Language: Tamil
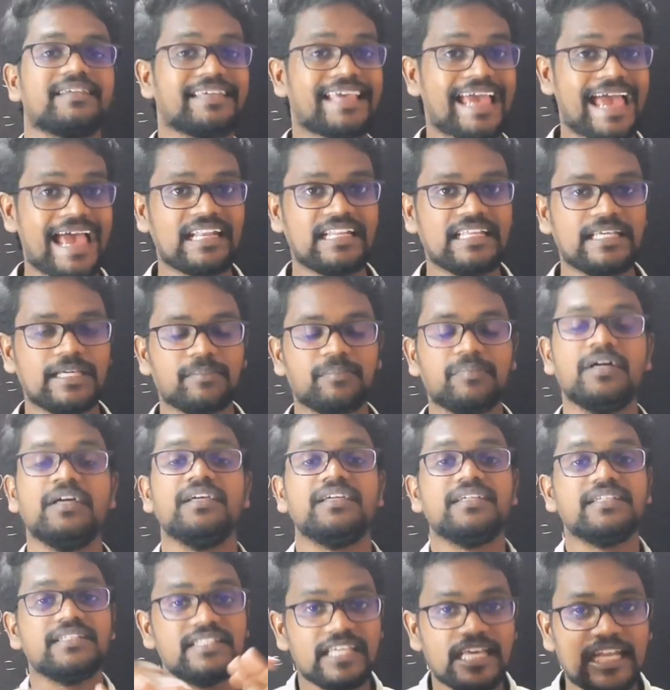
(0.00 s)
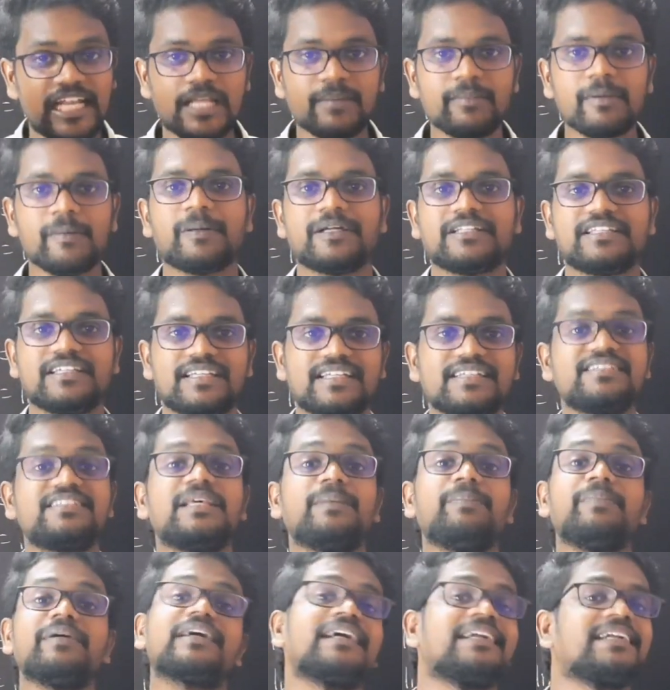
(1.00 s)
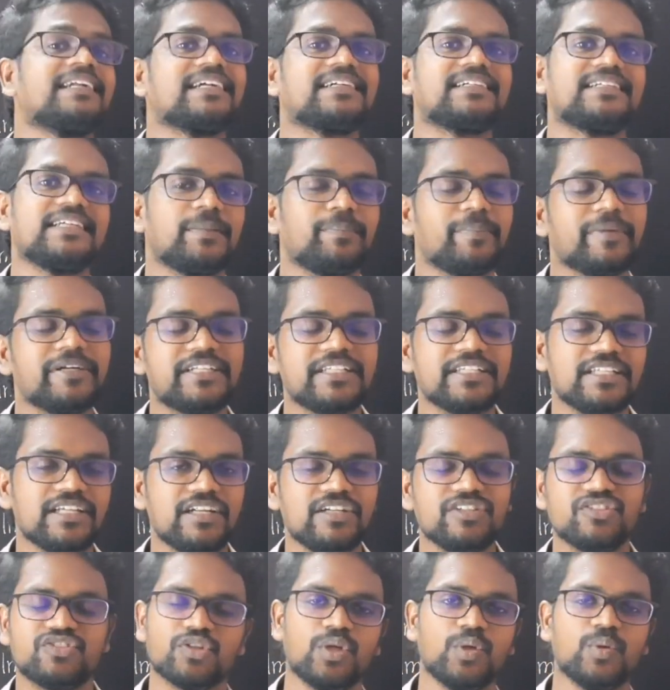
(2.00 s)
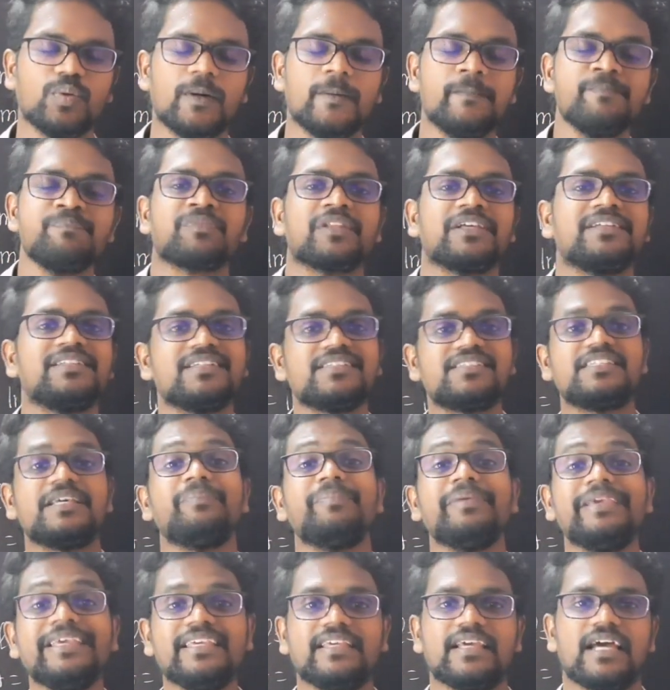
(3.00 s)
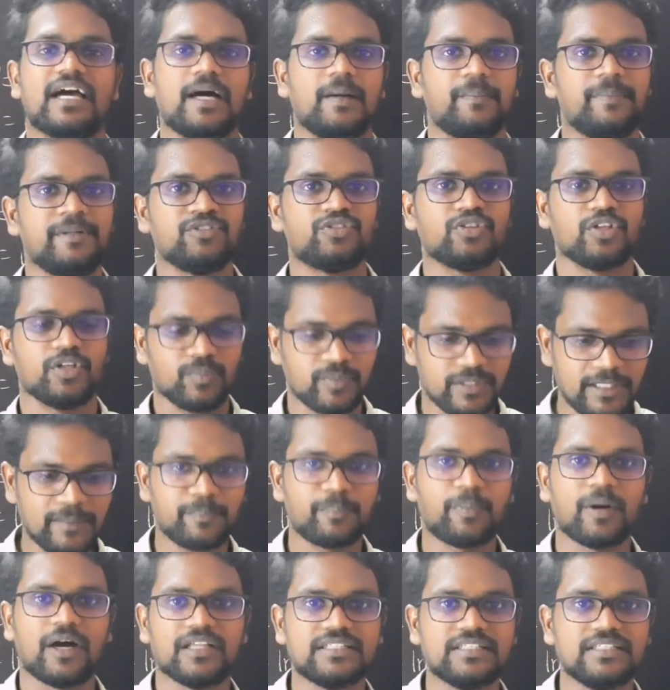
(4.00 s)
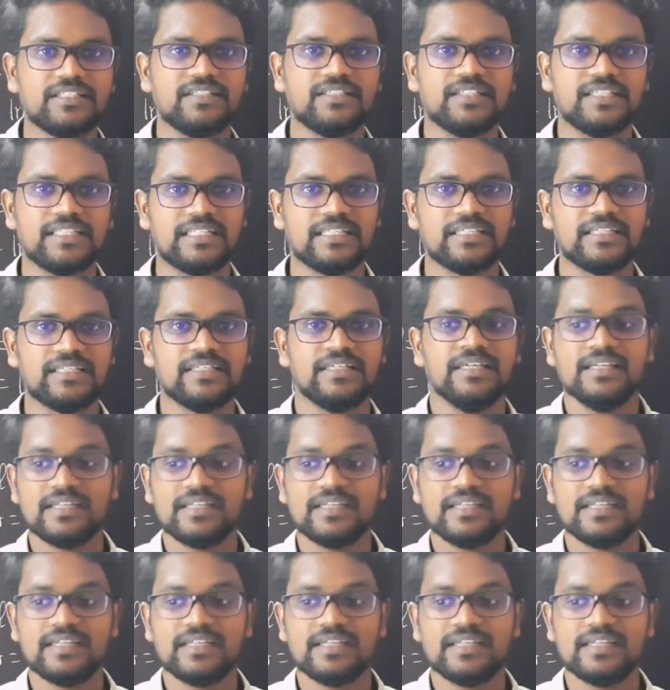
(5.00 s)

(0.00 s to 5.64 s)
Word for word: கேலியம் இது எல்லாமே பார்த்தீங்கன்னா செமிகண்டக்டர் மெட்டீரியல் சொல்லுவோம் இந்த செமி அப்படின்னு சொல்லும்போது பாதி இது